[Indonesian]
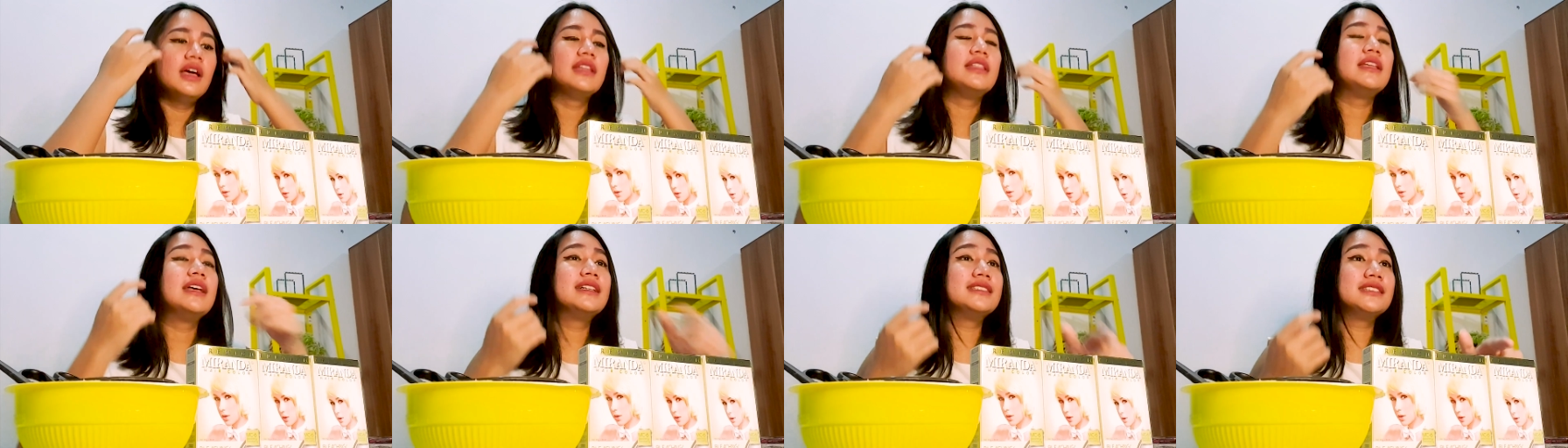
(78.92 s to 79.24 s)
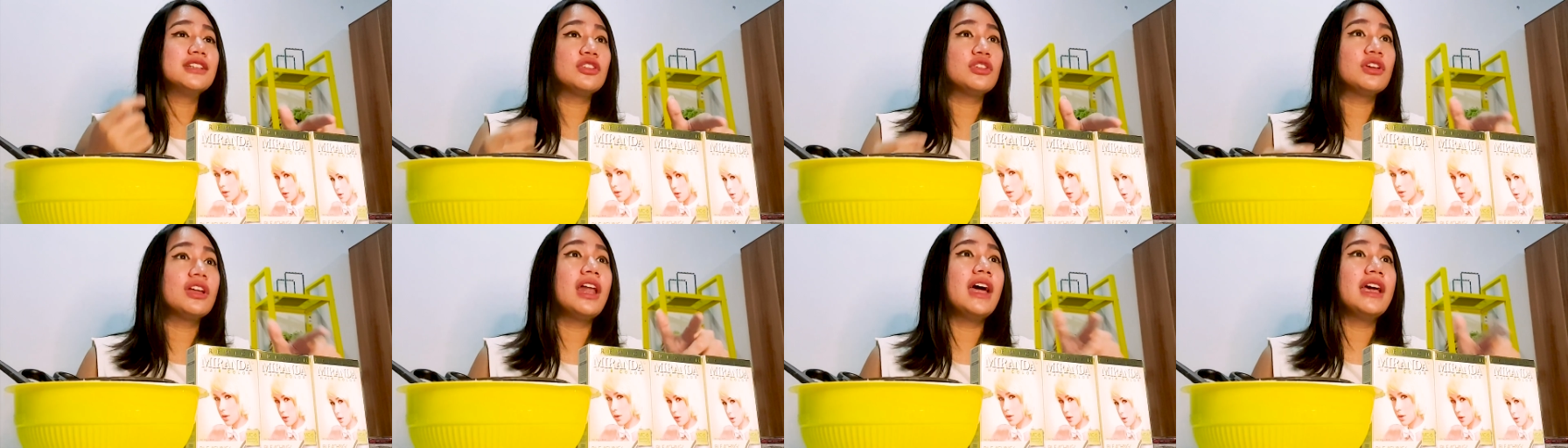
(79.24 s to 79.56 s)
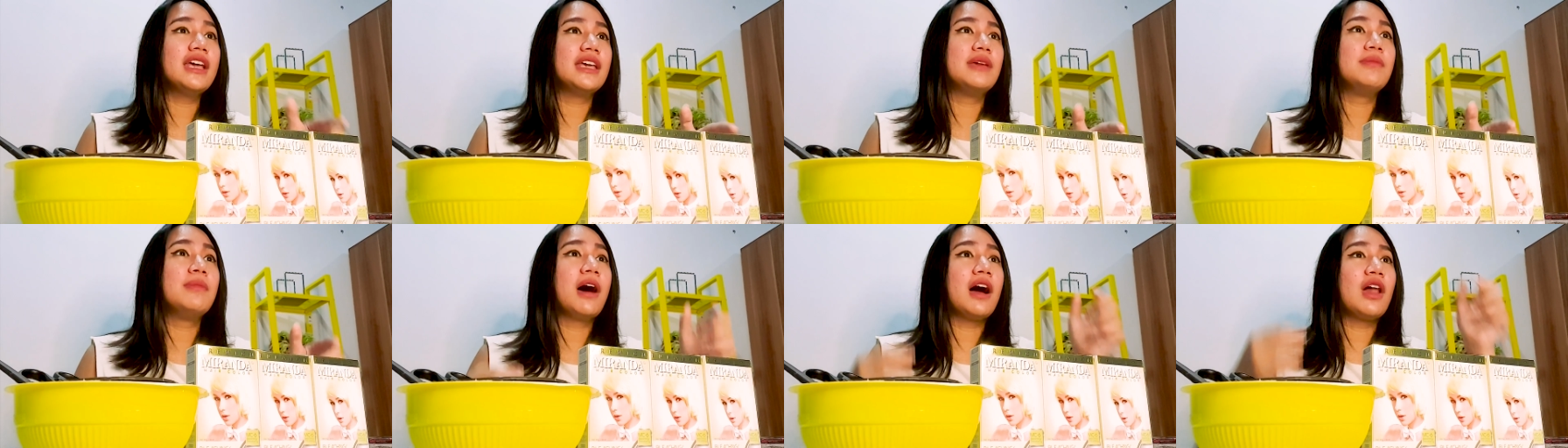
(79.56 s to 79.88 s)
dan yang satunya lagi
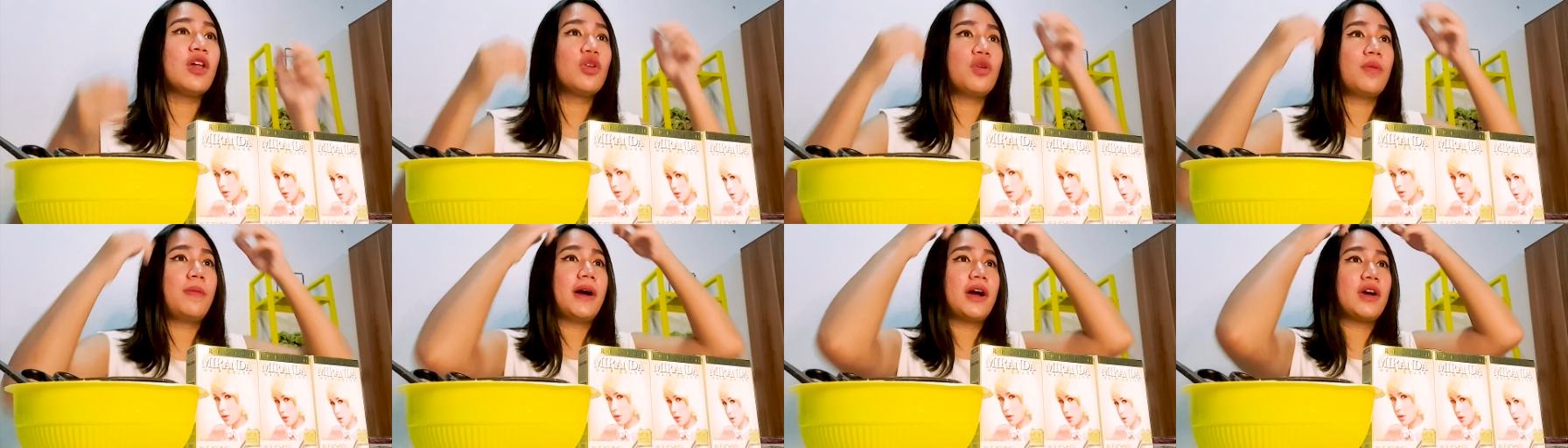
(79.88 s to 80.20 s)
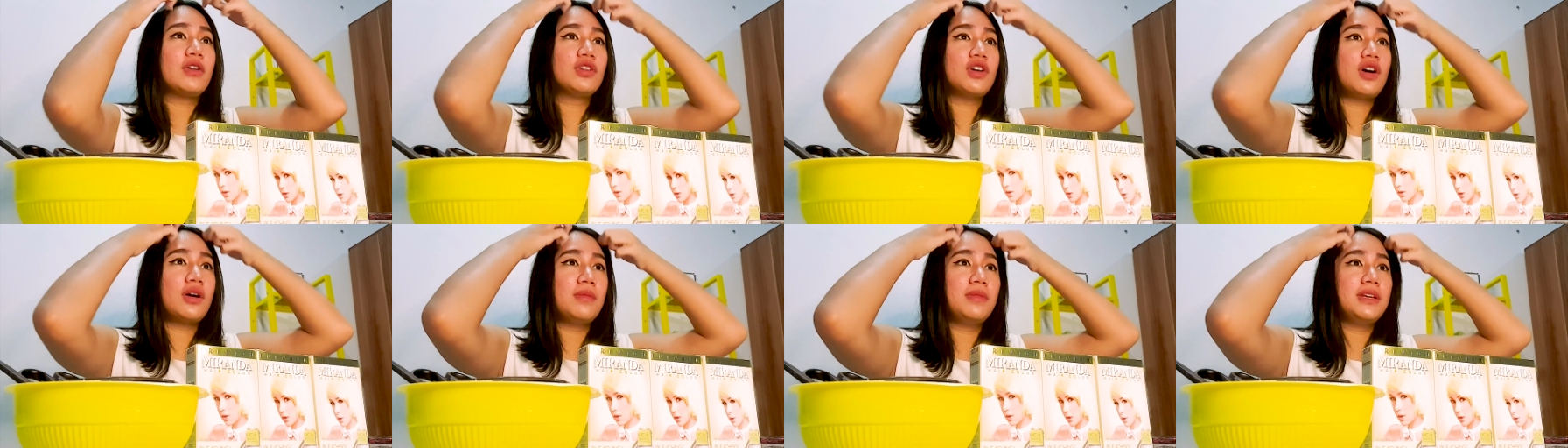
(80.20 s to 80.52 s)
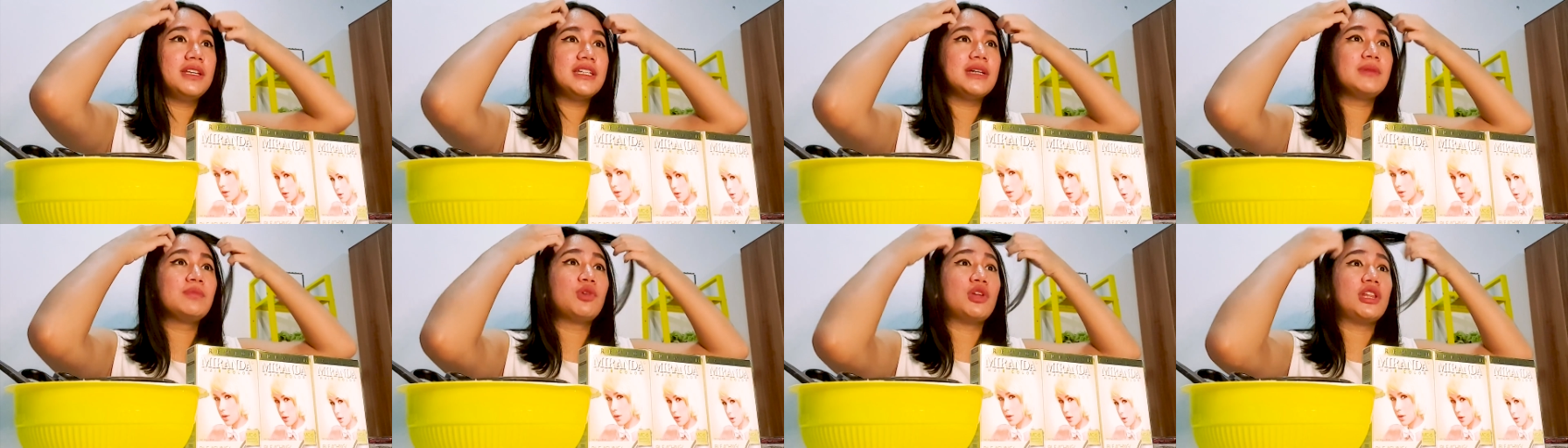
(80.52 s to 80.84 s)
bakal gue pakai untuk
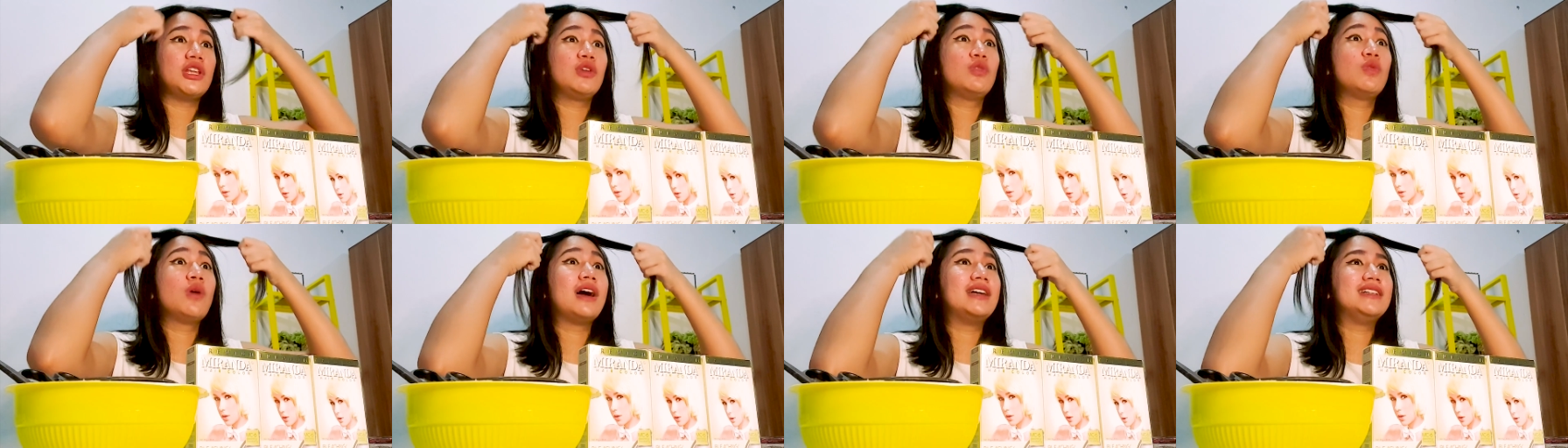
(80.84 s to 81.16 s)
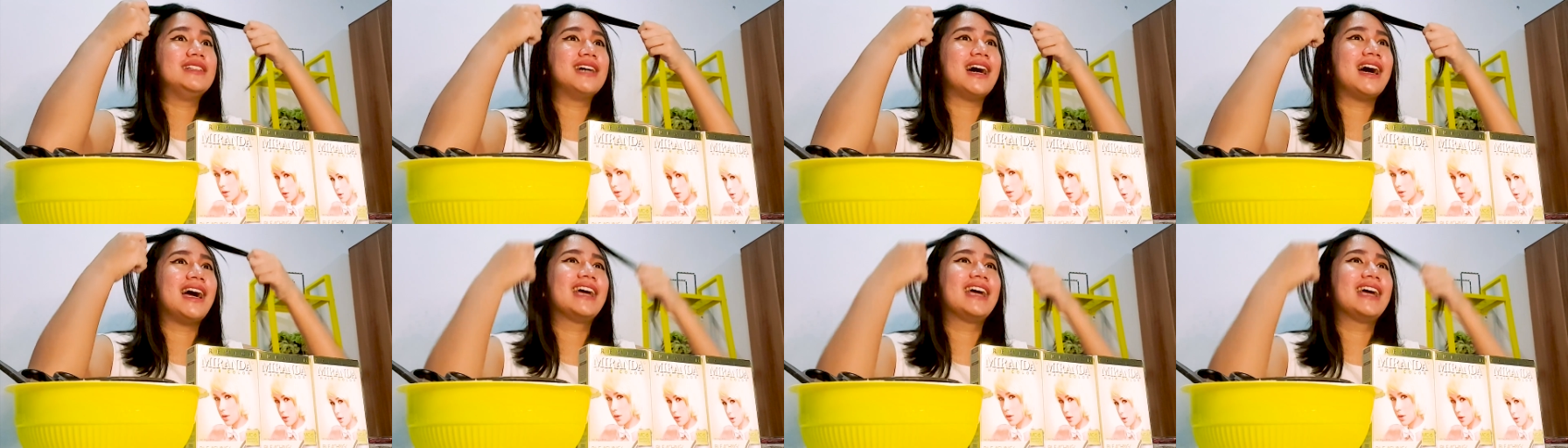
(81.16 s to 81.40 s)
ngebleaching poni gue aja